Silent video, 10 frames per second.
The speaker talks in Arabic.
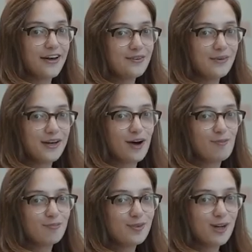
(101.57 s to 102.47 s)
أنا مرام
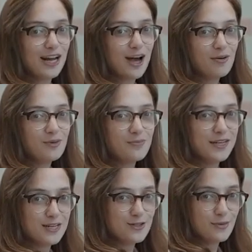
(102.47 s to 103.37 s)
كل عام
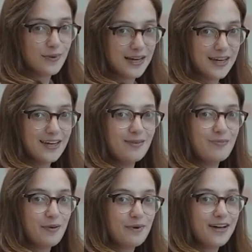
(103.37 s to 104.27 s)
ومن يسو بخير
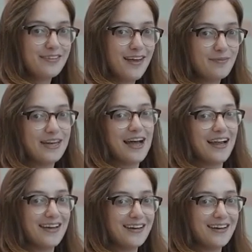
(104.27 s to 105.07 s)
مع بعض دايما أحلى